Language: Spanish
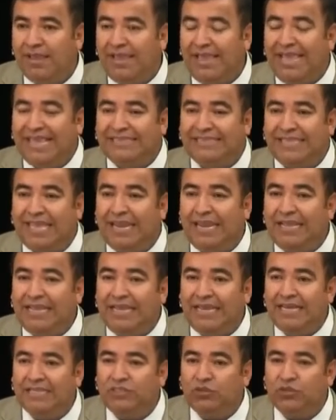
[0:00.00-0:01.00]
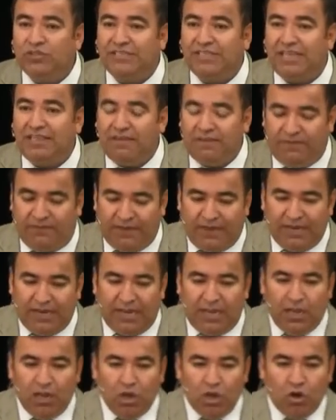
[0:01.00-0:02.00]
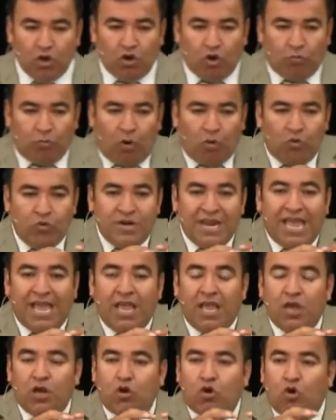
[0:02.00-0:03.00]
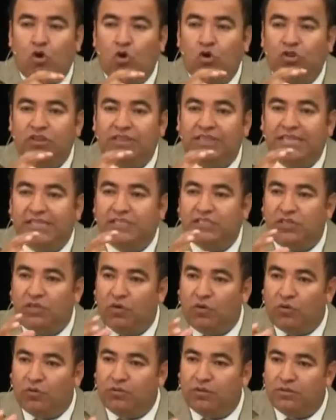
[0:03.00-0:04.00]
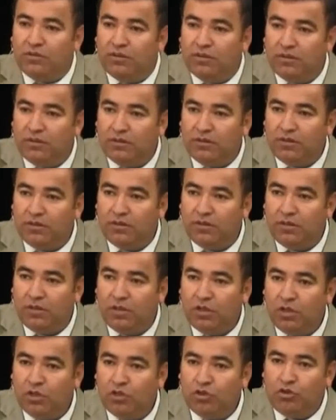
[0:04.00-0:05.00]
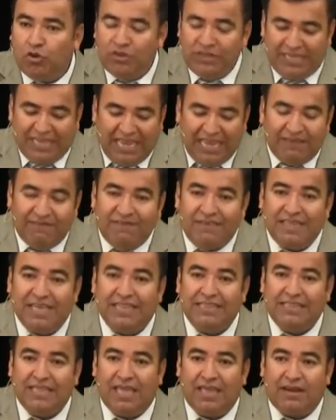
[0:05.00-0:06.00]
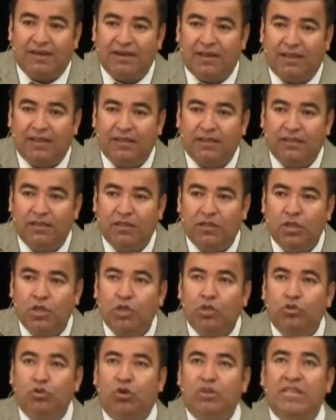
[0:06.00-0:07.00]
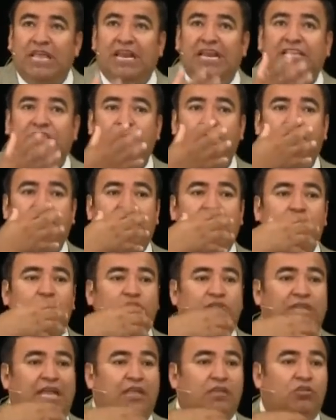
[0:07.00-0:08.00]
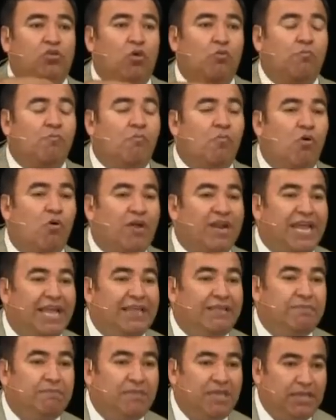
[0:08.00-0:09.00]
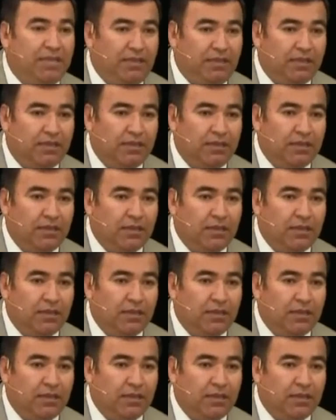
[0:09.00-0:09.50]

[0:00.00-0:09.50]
Estar en Cristo se define como una condición donde hay vida eterna, donde el Espíritu Santo mora en mí,